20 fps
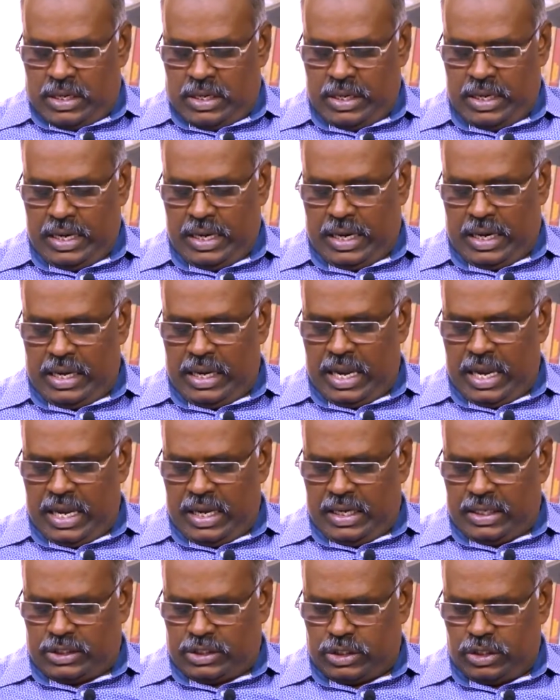நீங்கள்
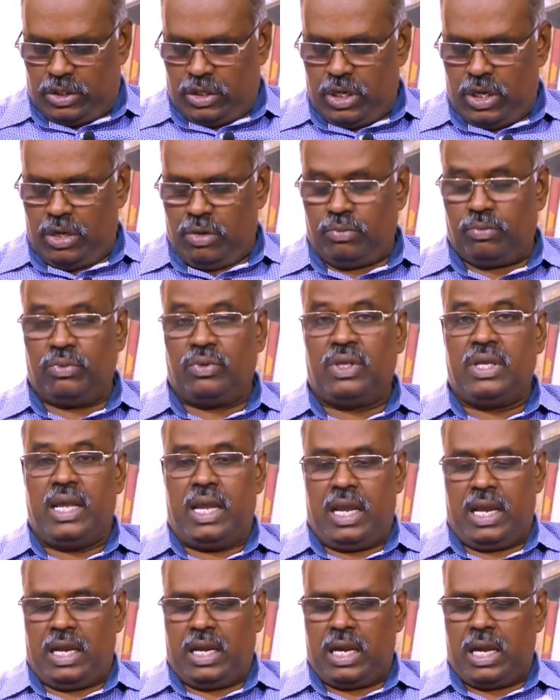ஏக சிந்தையும்
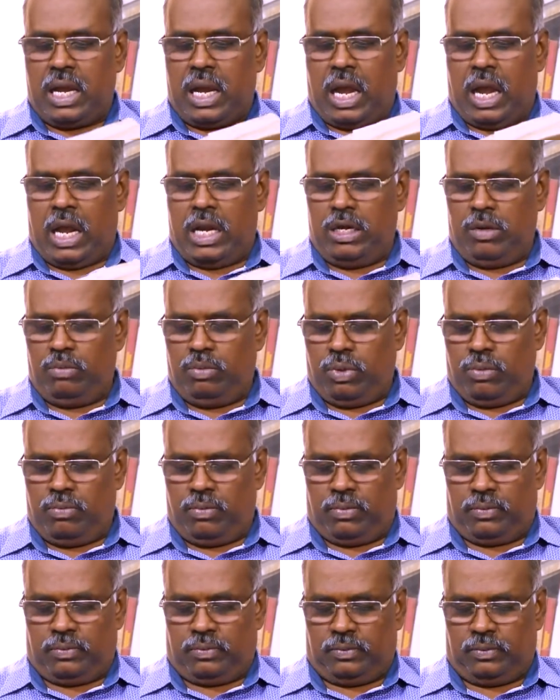ஏக அன்பும்
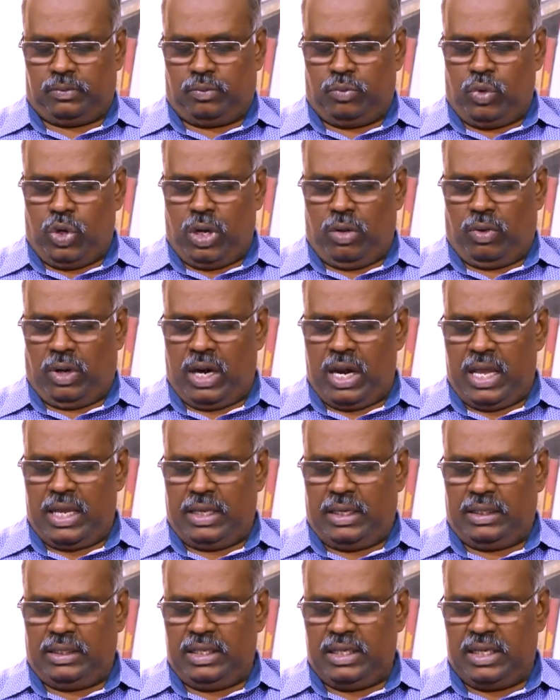உள்ளவர்களாக
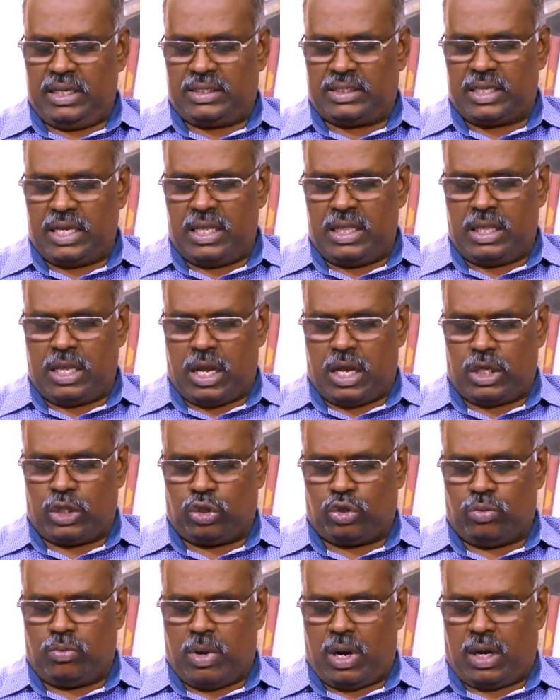இருந்து இசைந்த
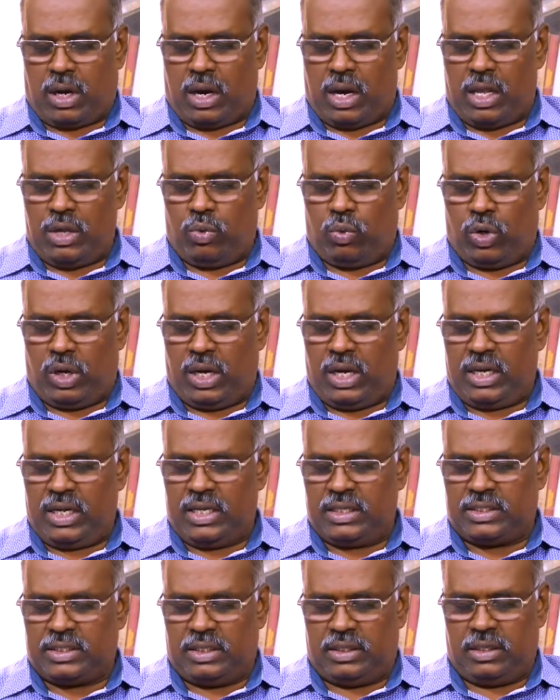ஆத்துமாக்களாய் ஒன்றையே
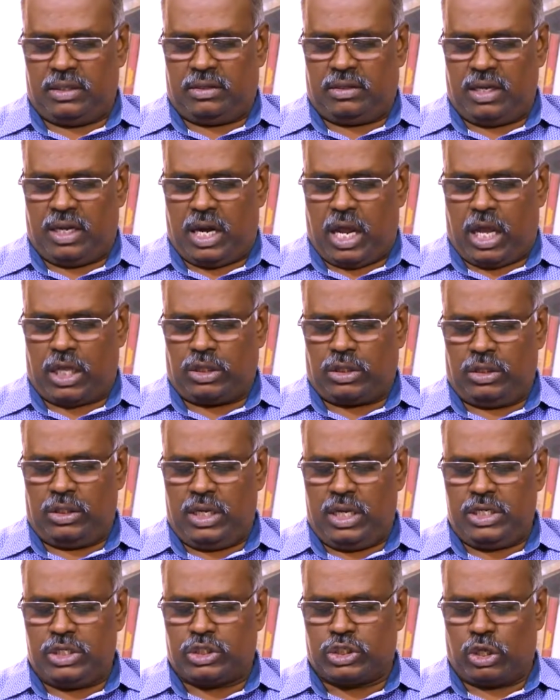சிந்தித்து என்
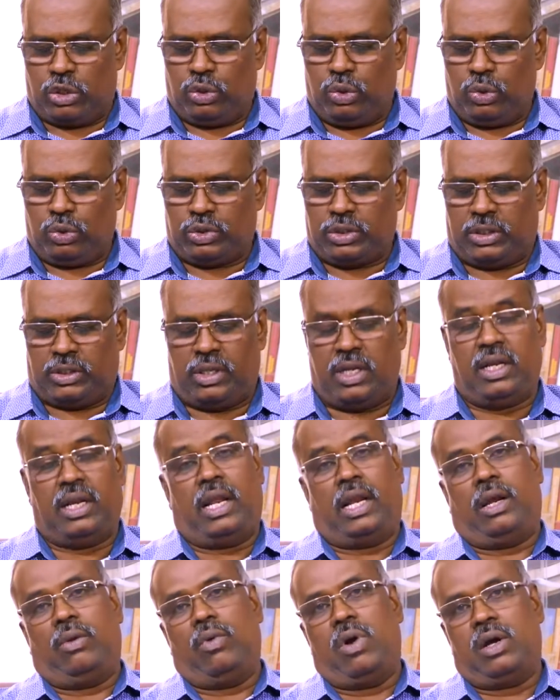என் சந்தோஷத்தை
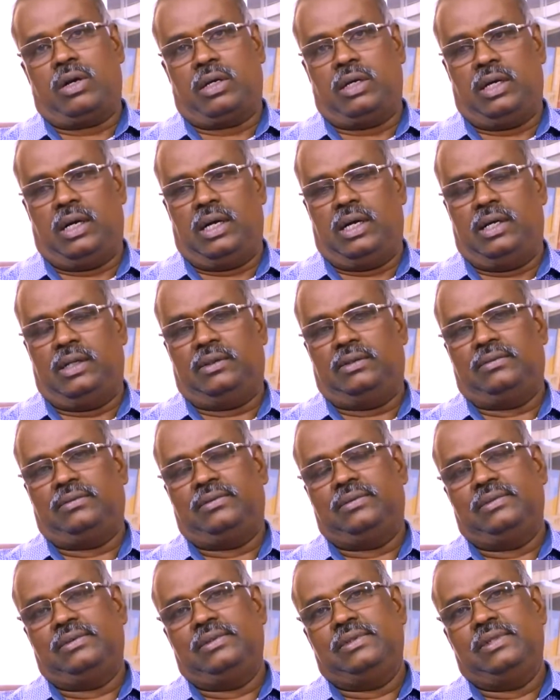நிறைவாக்குங்கள்
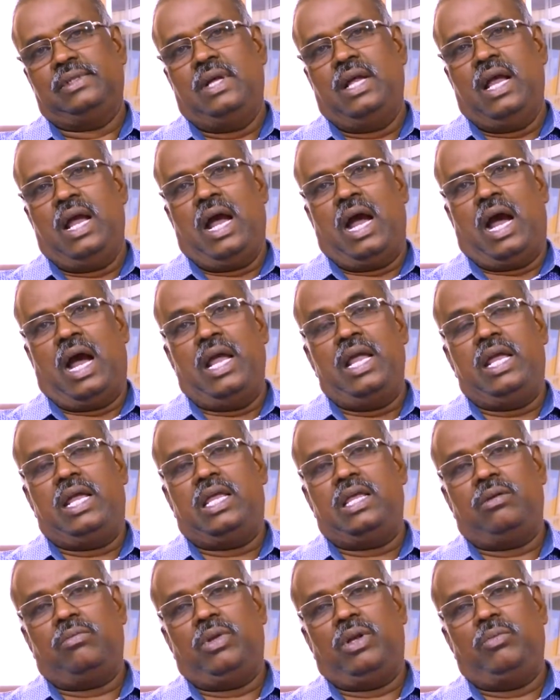
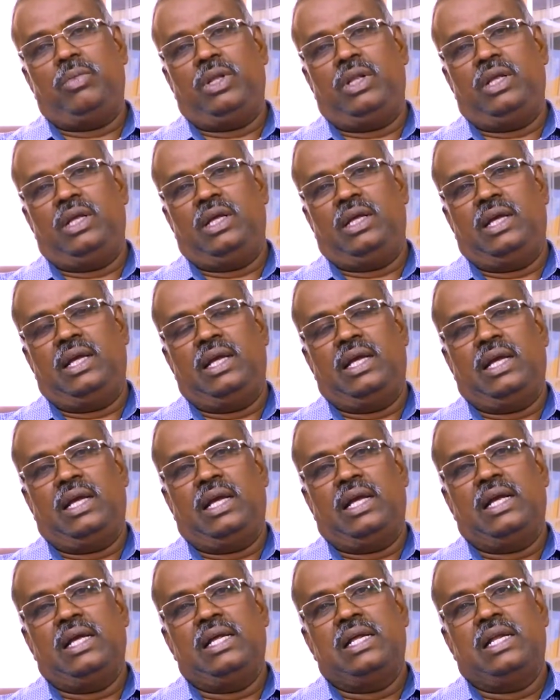ஐக்கியம் என்பது
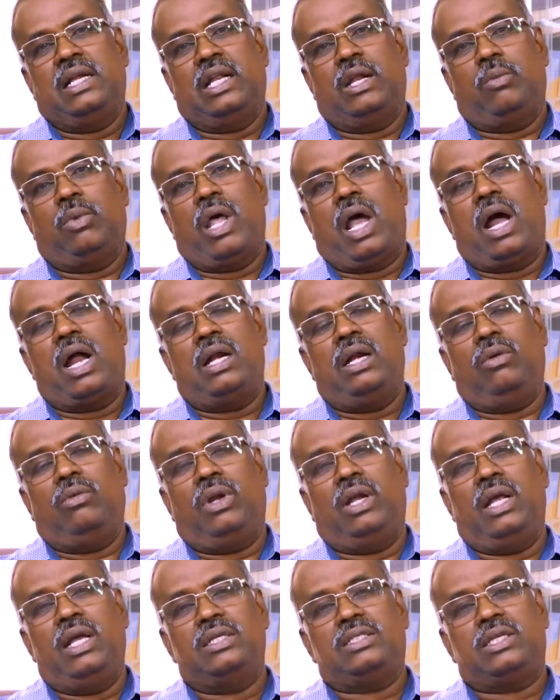நம்முடைய
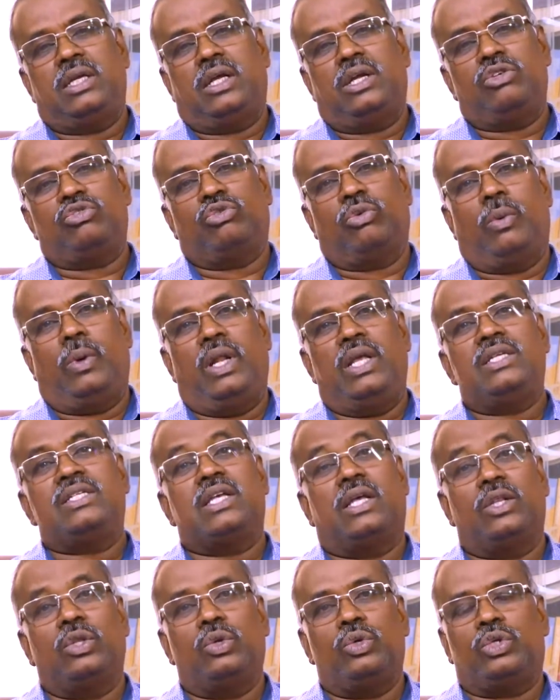ஆண்டவர் இயேசு கிறிஸ்துனுடைய
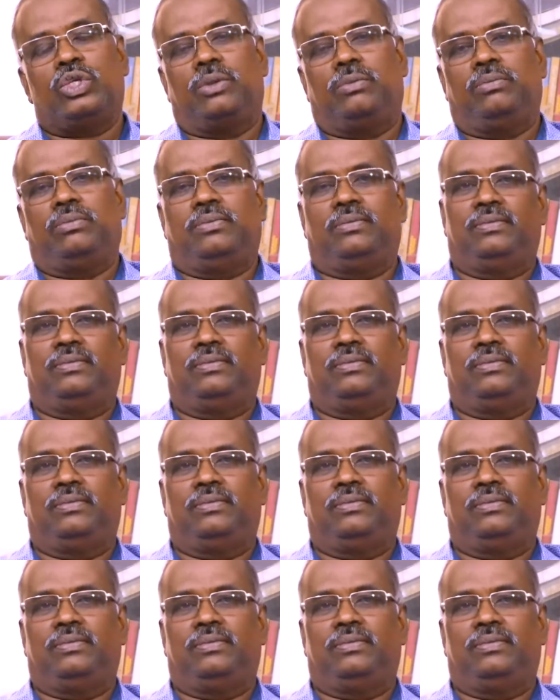சந்தோஷம்